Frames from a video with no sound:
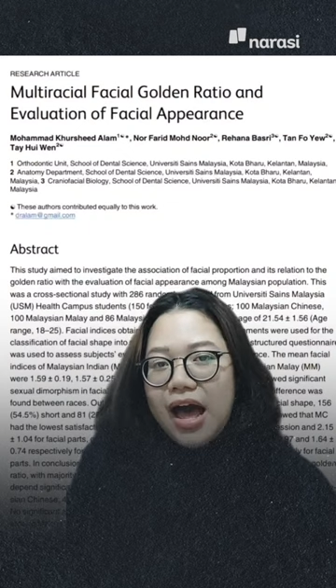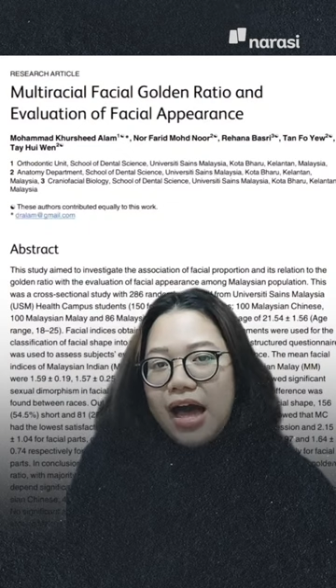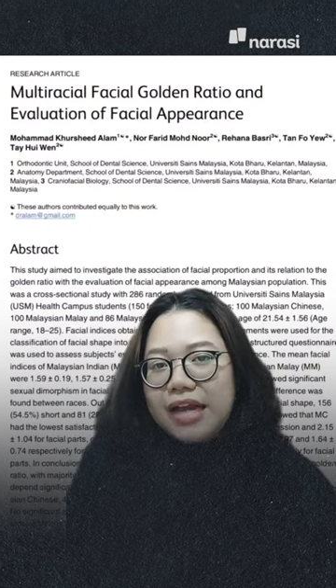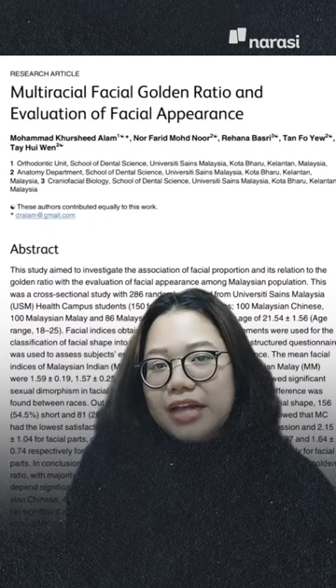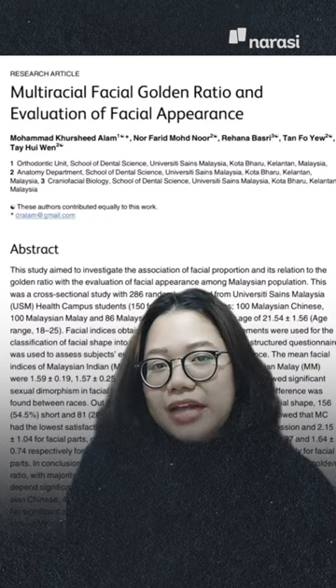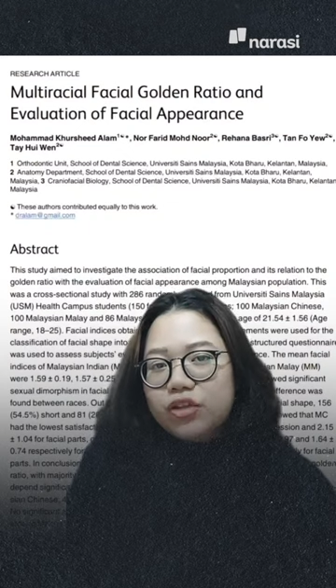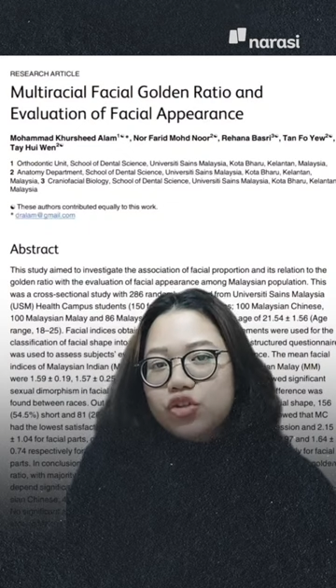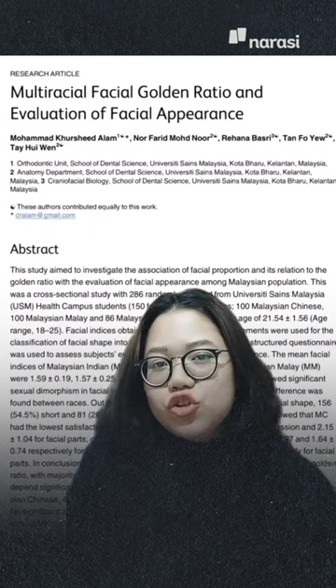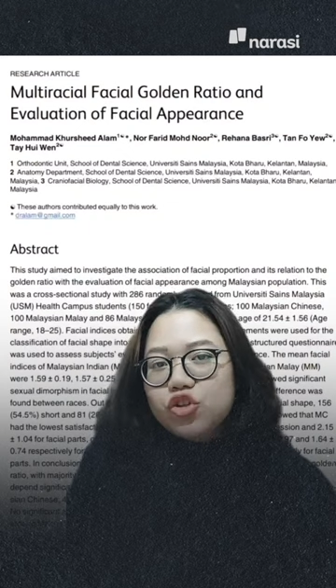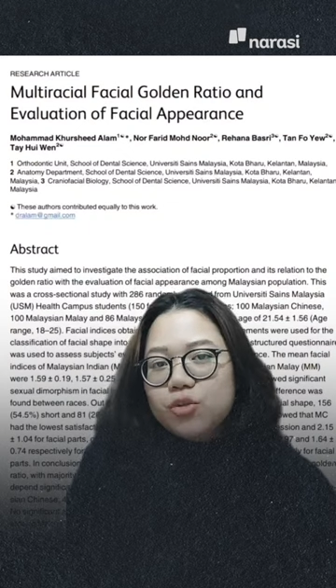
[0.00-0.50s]

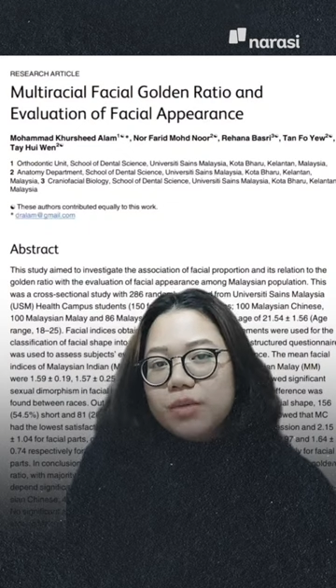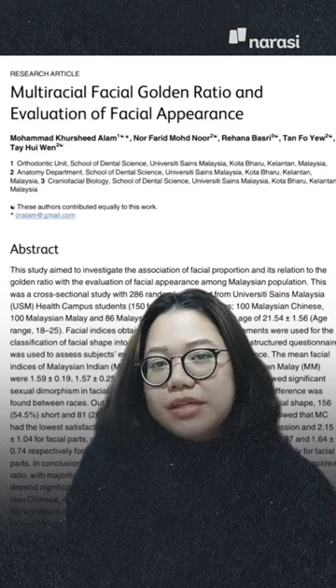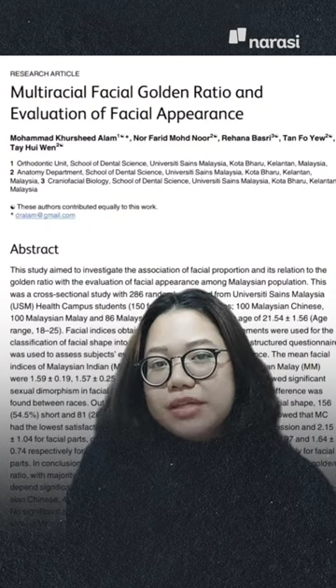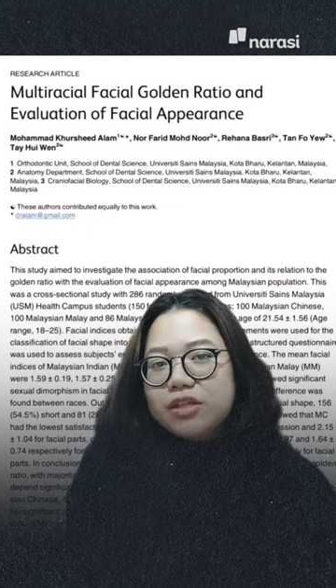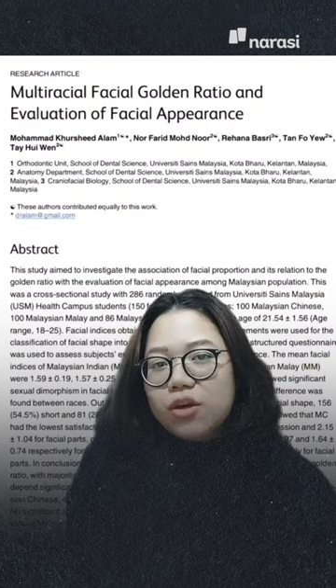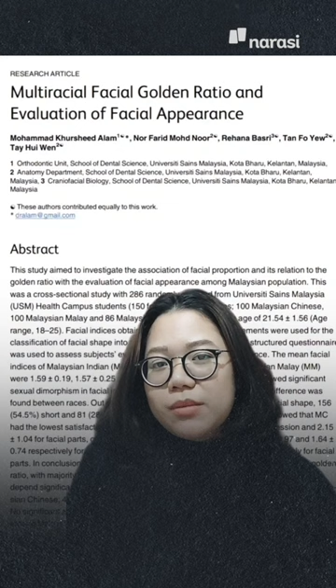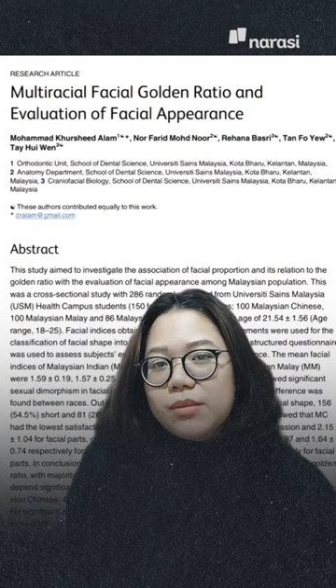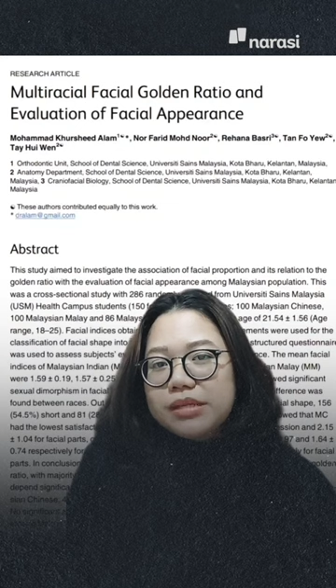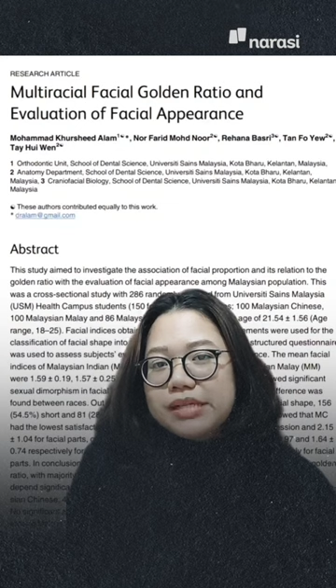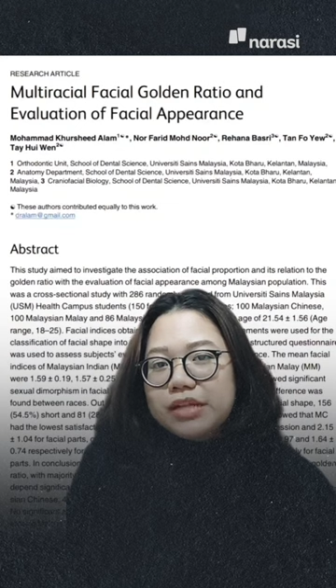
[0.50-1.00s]
Hanya 17,1%
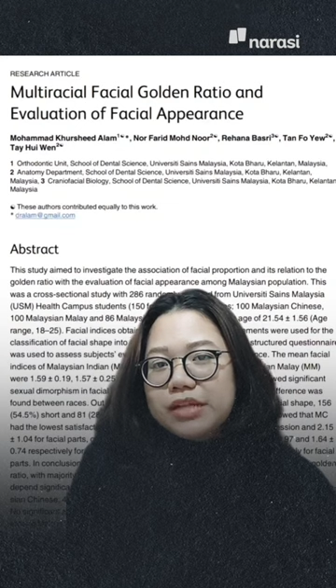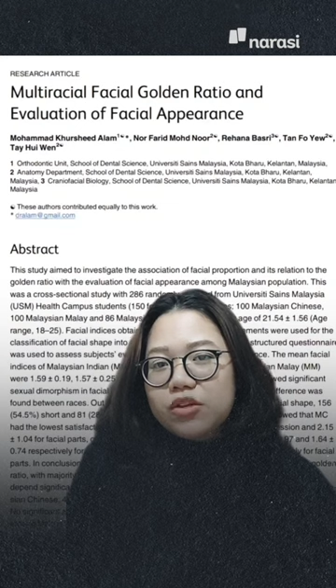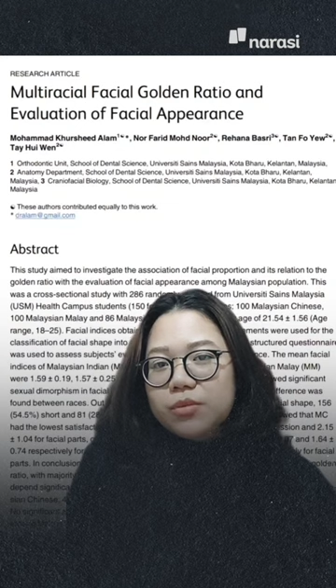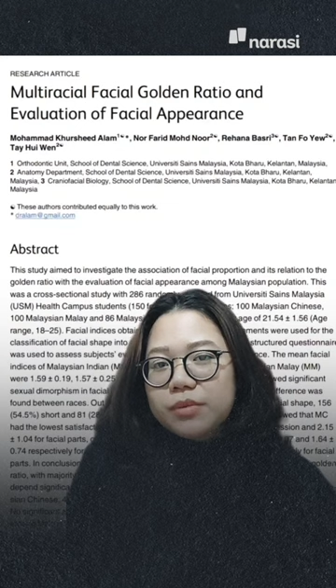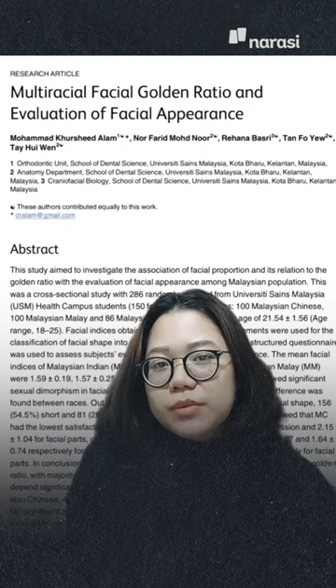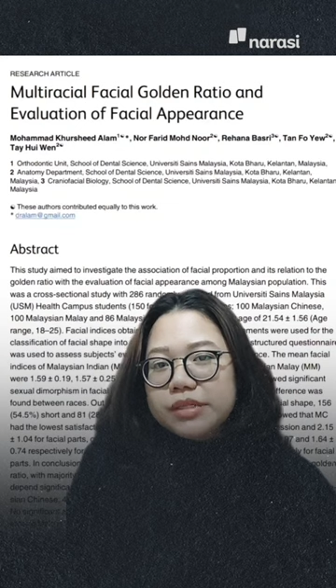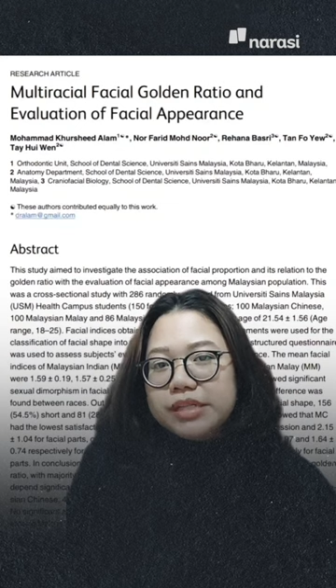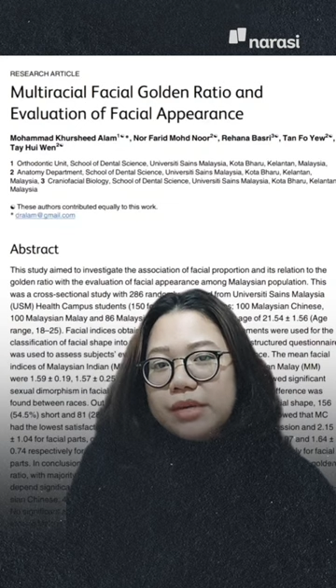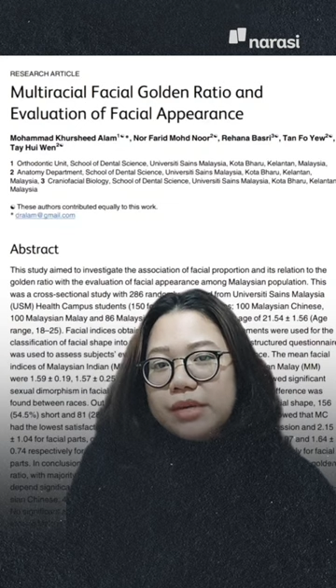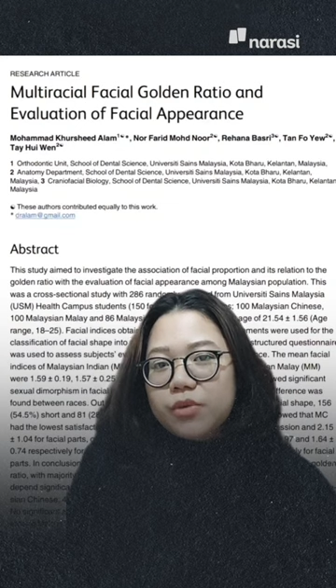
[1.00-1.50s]

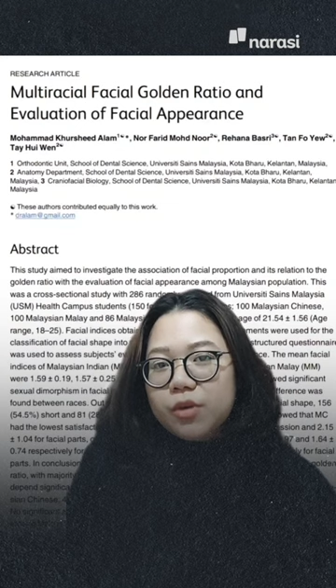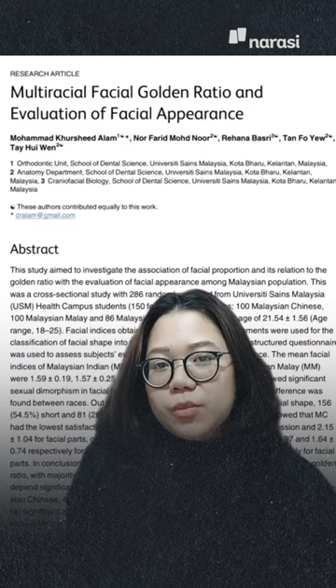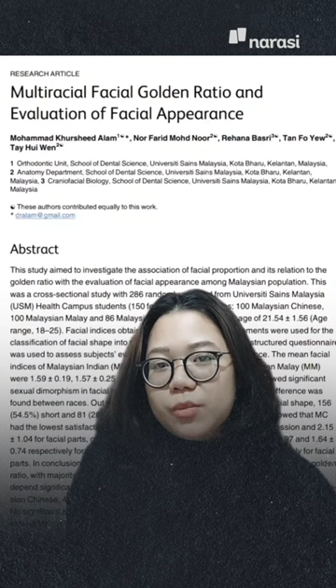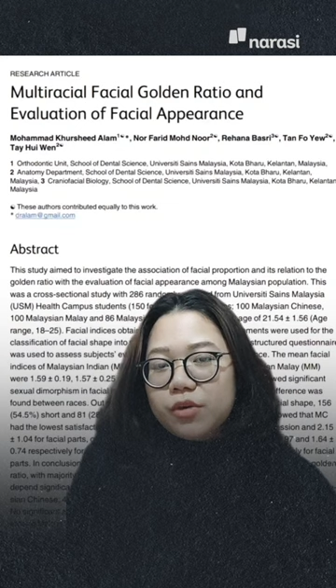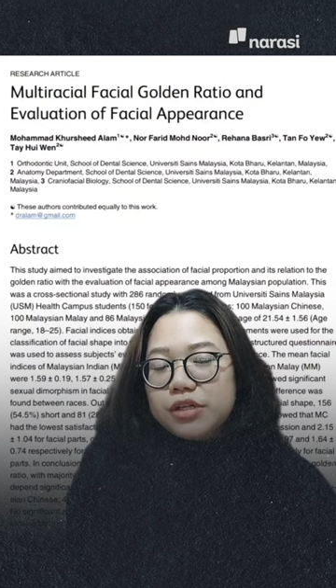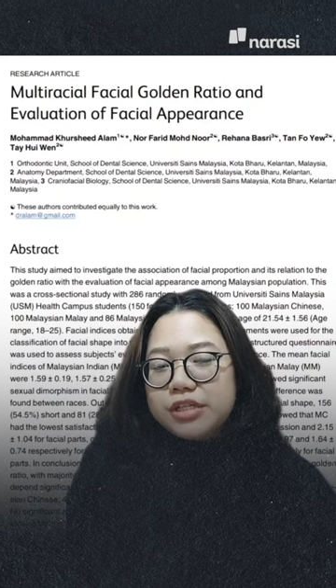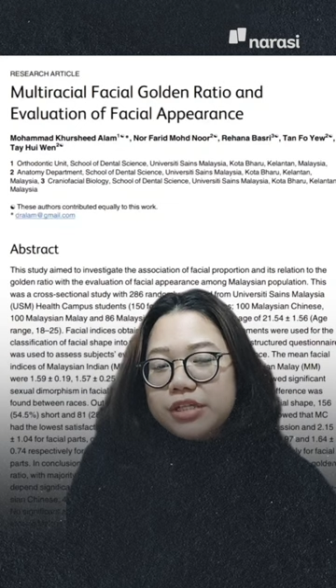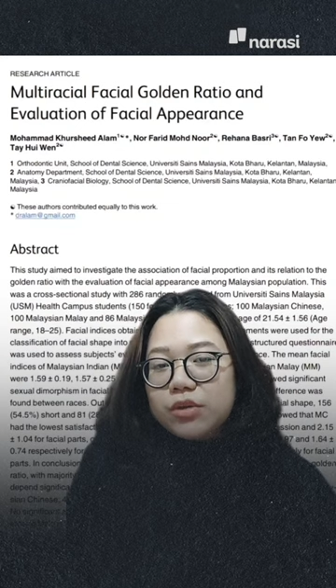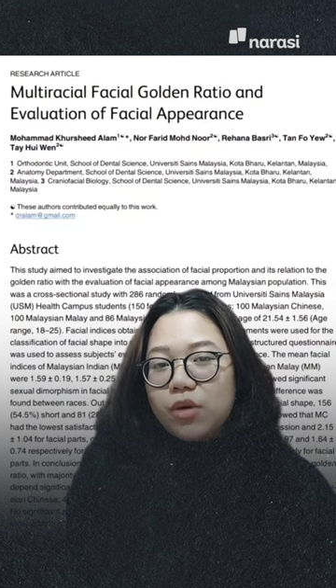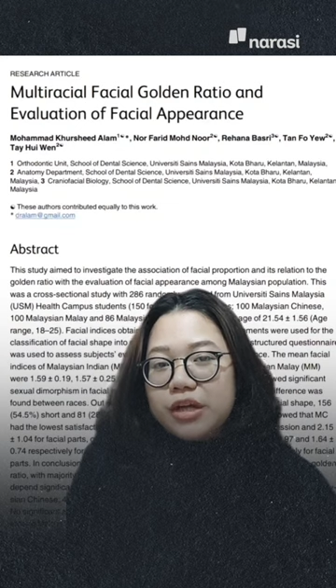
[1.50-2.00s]
persen
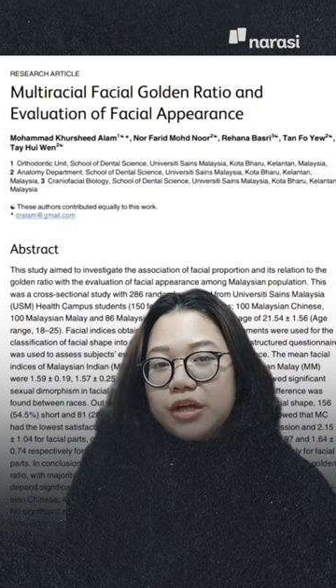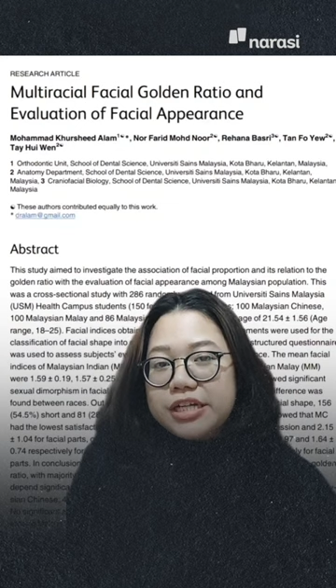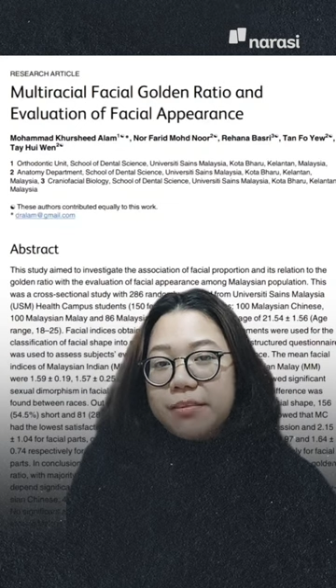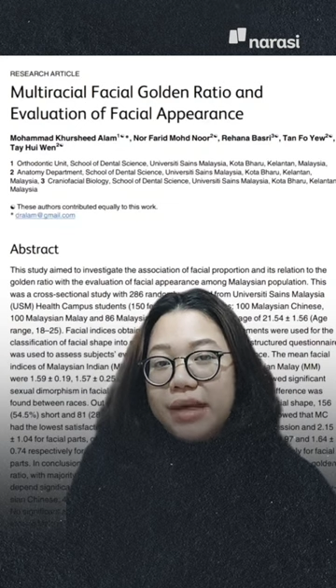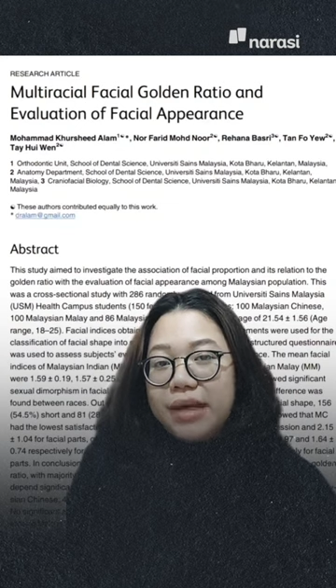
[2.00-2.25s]
proporsi wajah